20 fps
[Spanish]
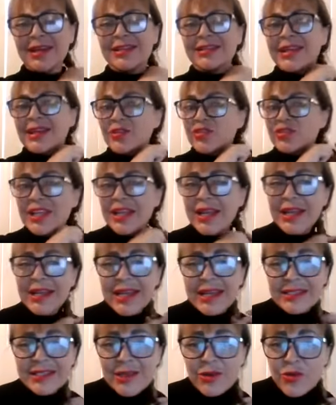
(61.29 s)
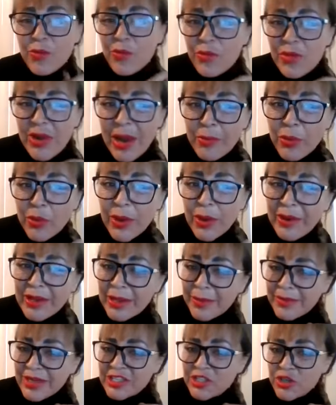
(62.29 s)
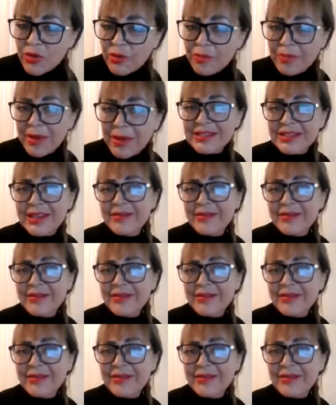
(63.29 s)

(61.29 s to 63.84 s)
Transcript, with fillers: se nos tiene que hacer una prueba de mechón para